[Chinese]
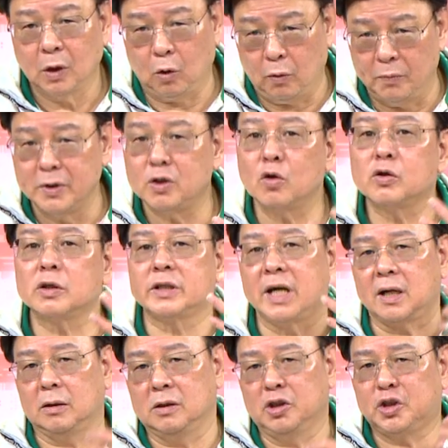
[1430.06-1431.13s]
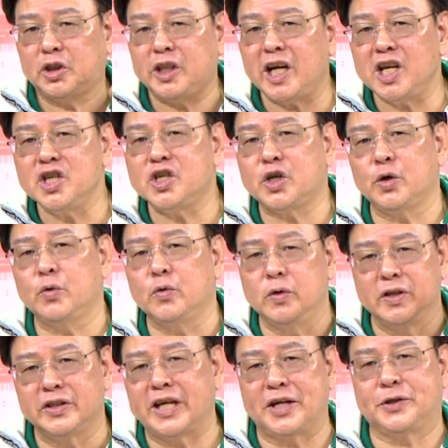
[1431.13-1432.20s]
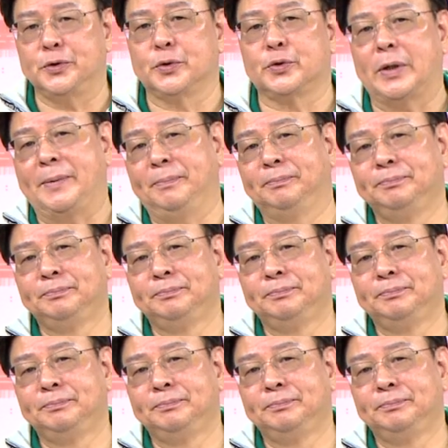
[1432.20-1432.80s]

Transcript: 我们就是这样，先求稳再求赚。